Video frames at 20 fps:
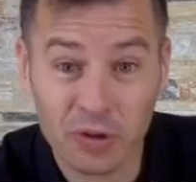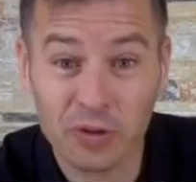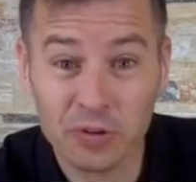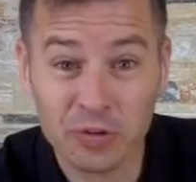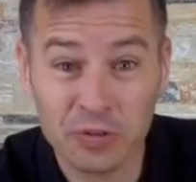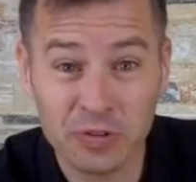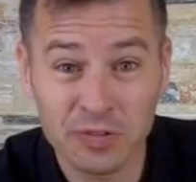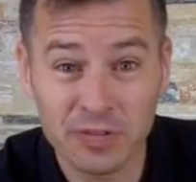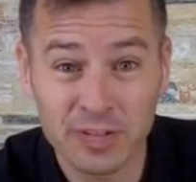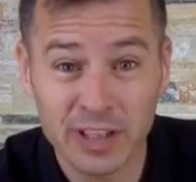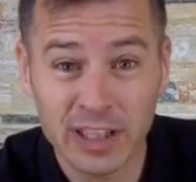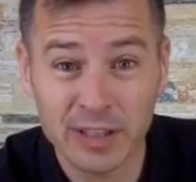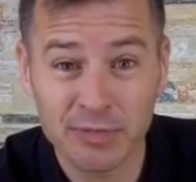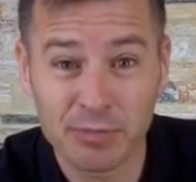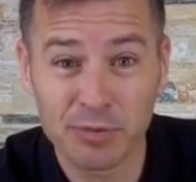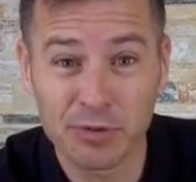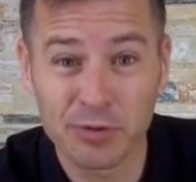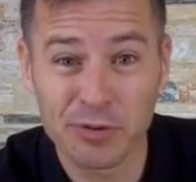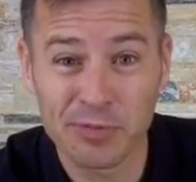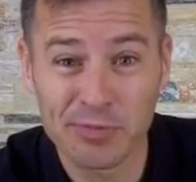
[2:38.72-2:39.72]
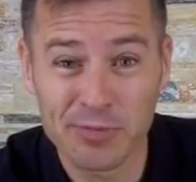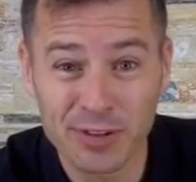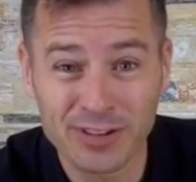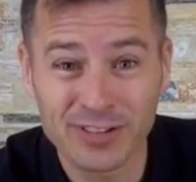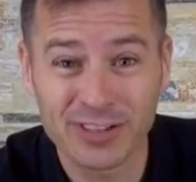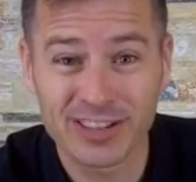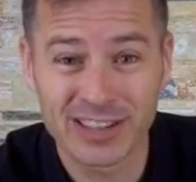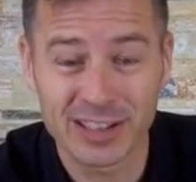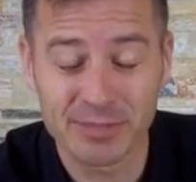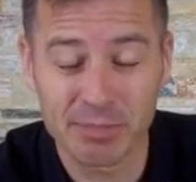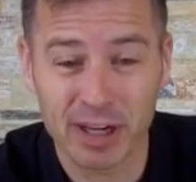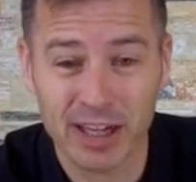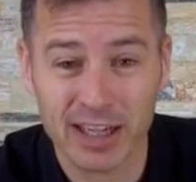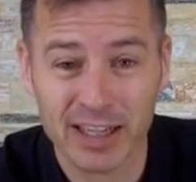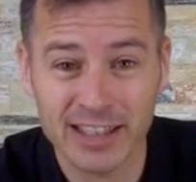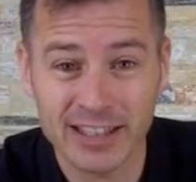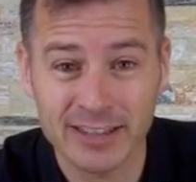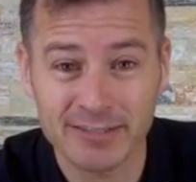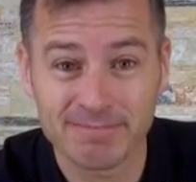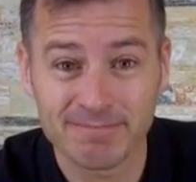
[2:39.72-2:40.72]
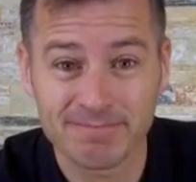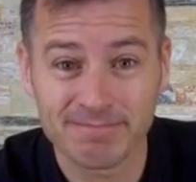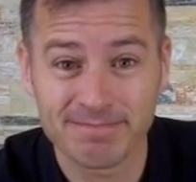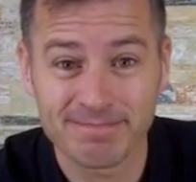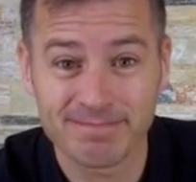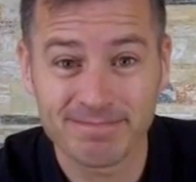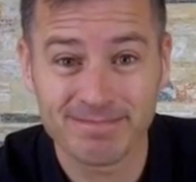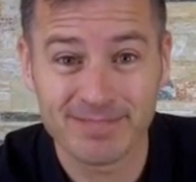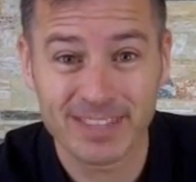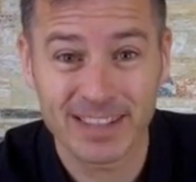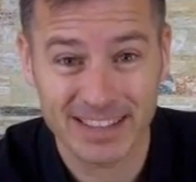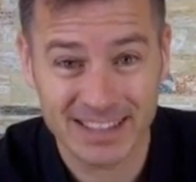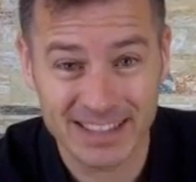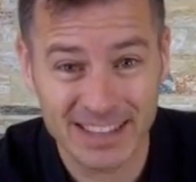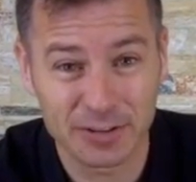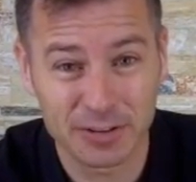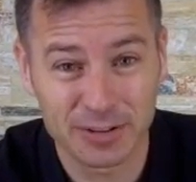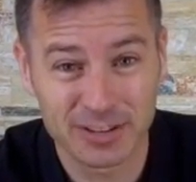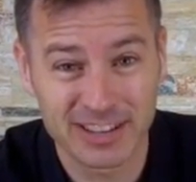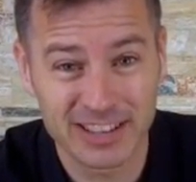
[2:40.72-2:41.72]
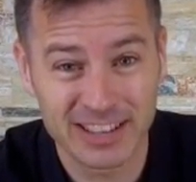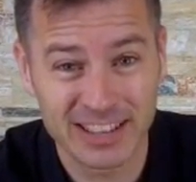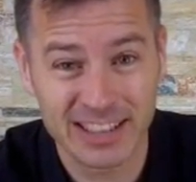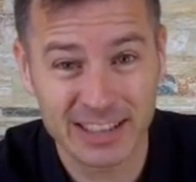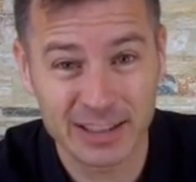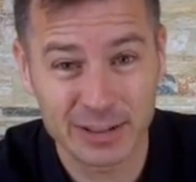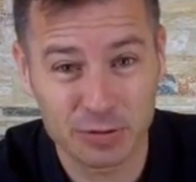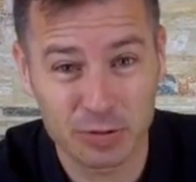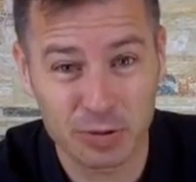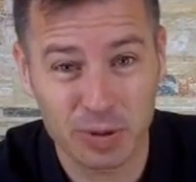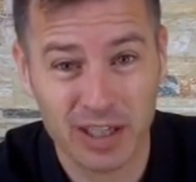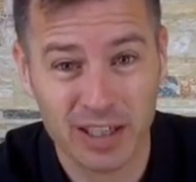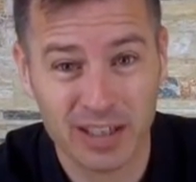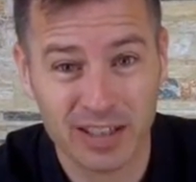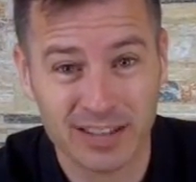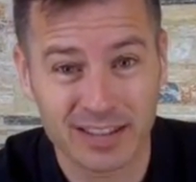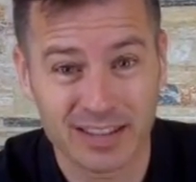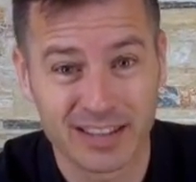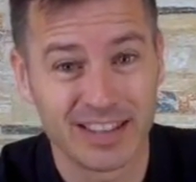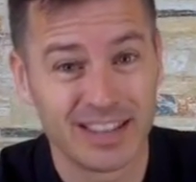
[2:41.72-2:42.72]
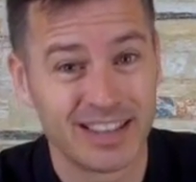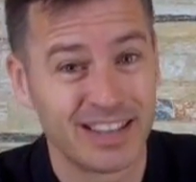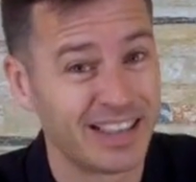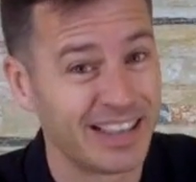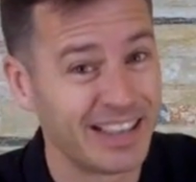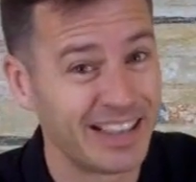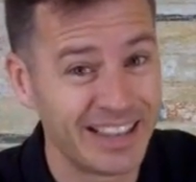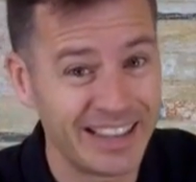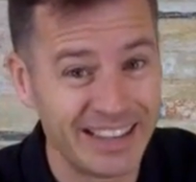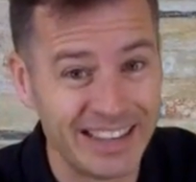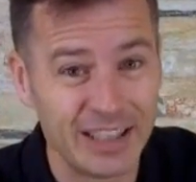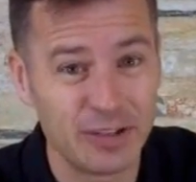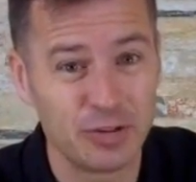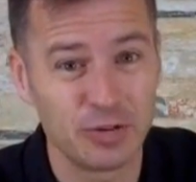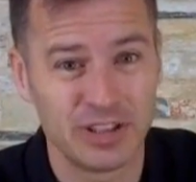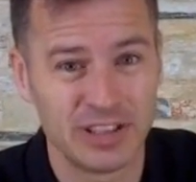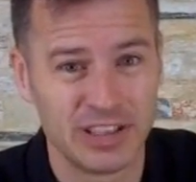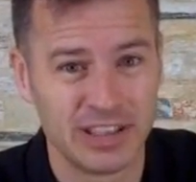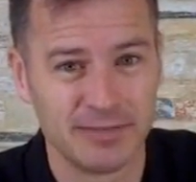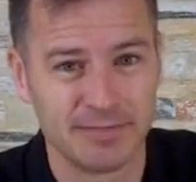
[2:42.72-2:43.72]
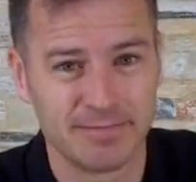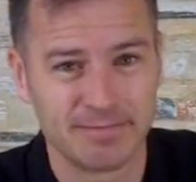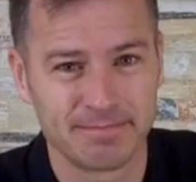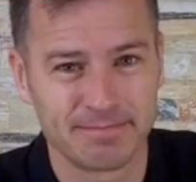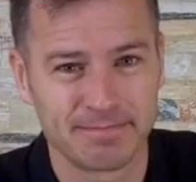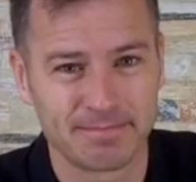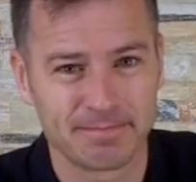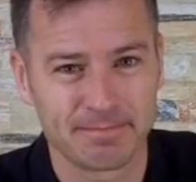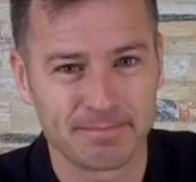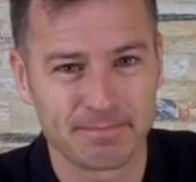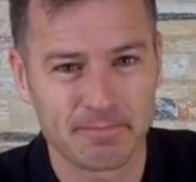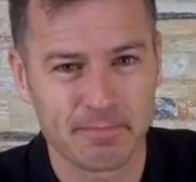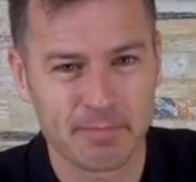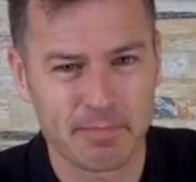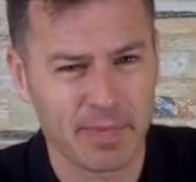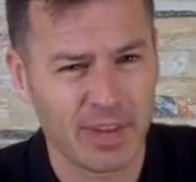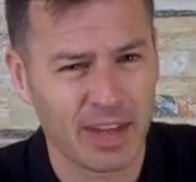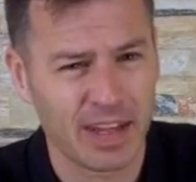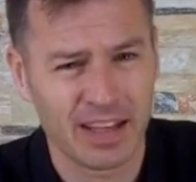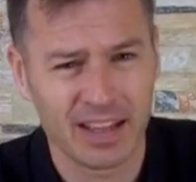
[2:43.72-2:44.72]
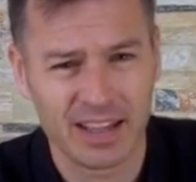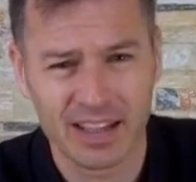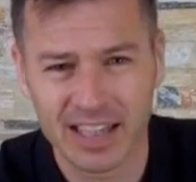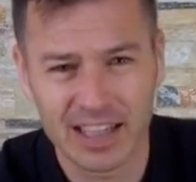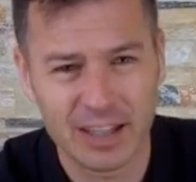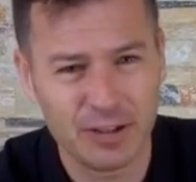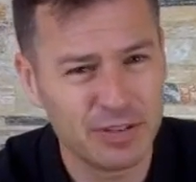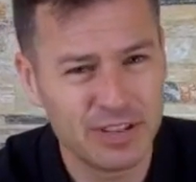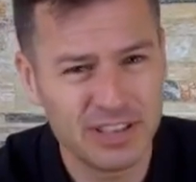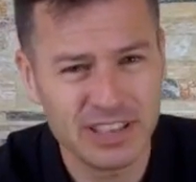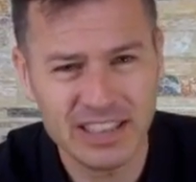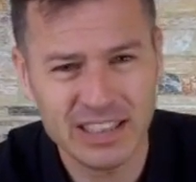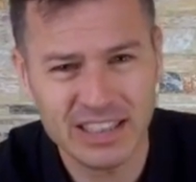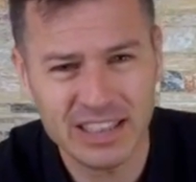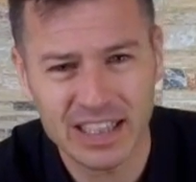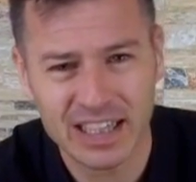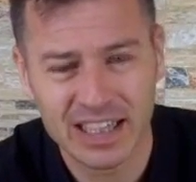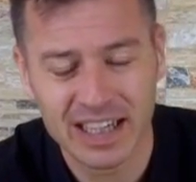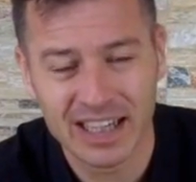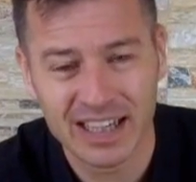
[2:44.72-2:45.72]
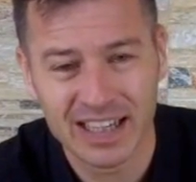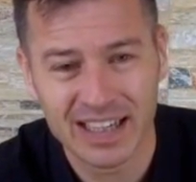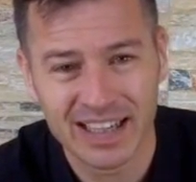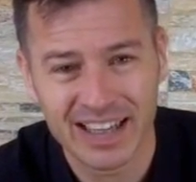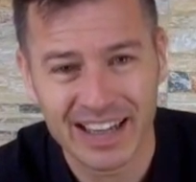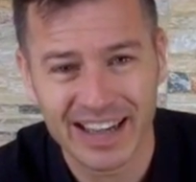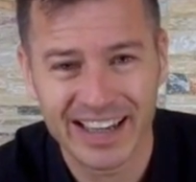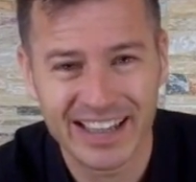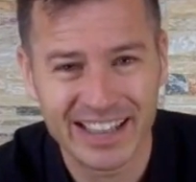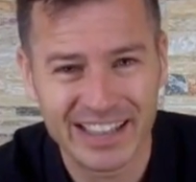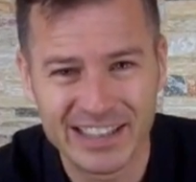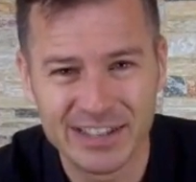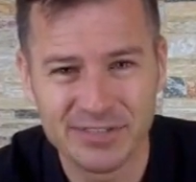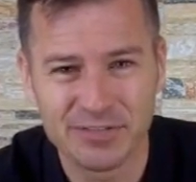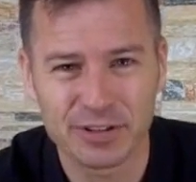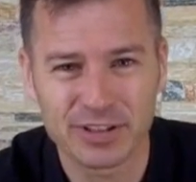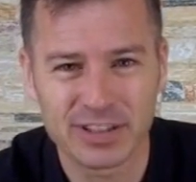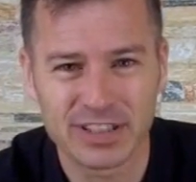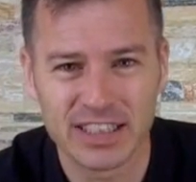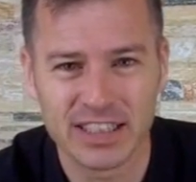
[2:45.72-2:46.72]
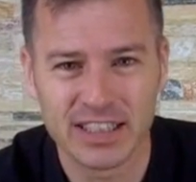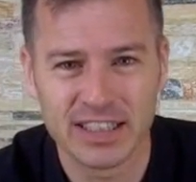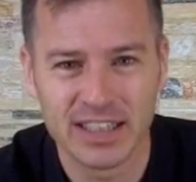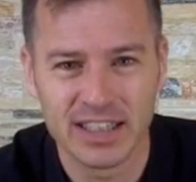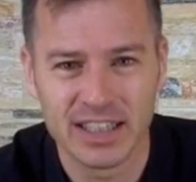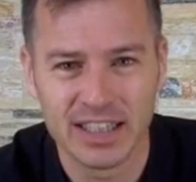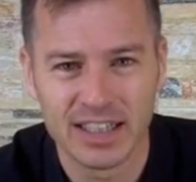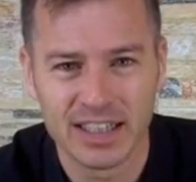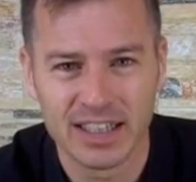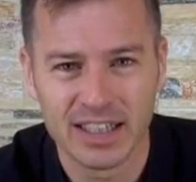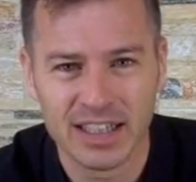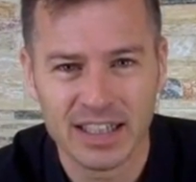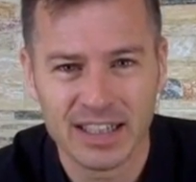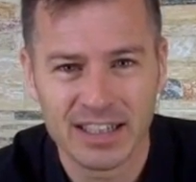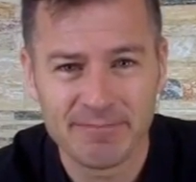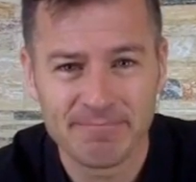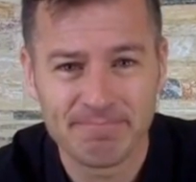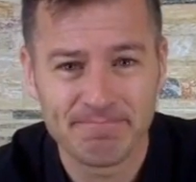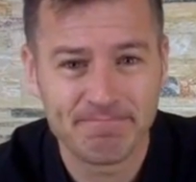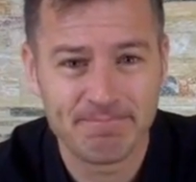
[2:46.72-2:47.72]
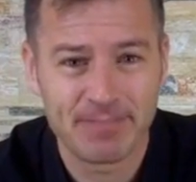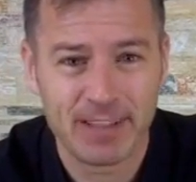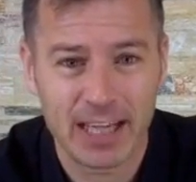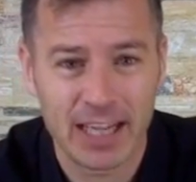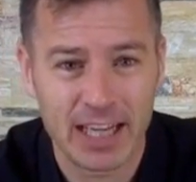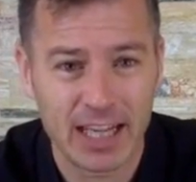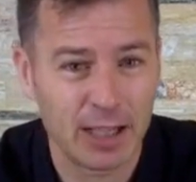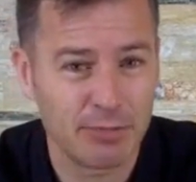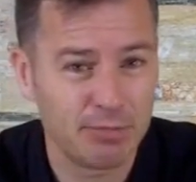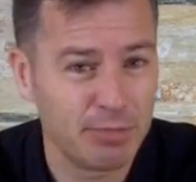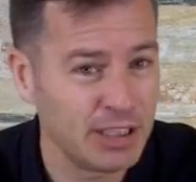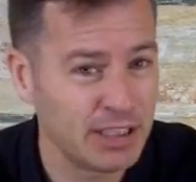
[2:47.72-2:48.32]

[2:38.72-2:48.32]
retrouver pour mieux se séparer c'est aussi l'histoire d'Élodie. Elodie, elle est divorcée. Elle